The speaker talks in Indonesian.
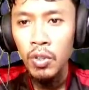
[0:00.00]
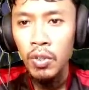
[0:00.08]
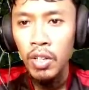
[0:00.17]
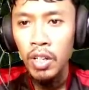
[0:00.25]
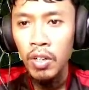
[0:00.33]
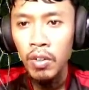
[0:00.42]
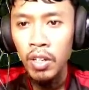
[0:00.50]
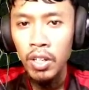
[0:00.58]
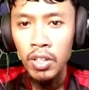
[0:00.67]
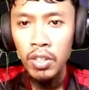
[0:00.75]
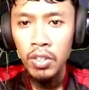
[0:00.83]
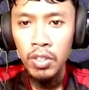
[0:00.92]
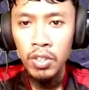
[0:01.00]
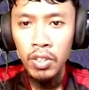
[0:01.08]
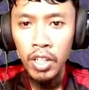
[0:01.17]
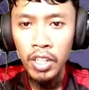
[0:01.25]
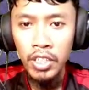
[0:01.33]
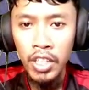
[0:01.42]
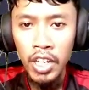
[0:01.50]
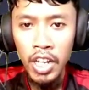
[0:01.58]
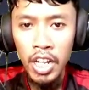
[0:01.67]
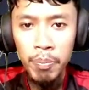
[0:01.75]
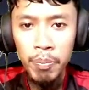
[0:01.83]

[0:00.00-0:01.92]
wah, wah. okay, help,